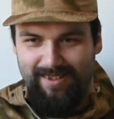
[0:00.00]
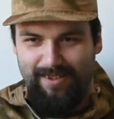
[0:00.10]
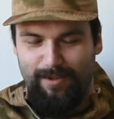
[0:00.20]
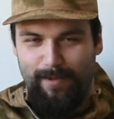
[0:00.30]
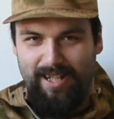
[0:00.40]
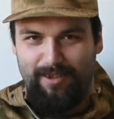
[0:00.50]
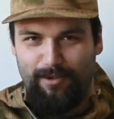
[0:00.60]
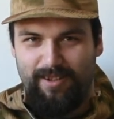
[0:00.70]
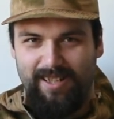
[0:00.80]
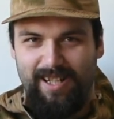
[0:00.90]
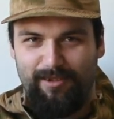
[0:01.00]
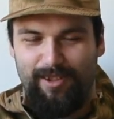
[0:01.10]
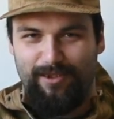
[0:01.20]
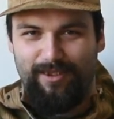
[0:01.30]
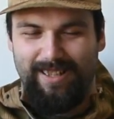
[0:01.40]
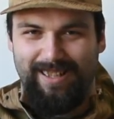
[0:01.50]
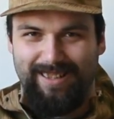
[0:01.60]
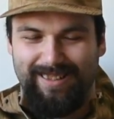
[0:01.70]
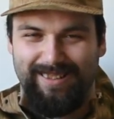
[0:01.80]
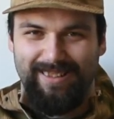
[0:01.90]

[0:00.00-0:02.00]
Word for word: in so einem Exoskelett oder so ein Kack.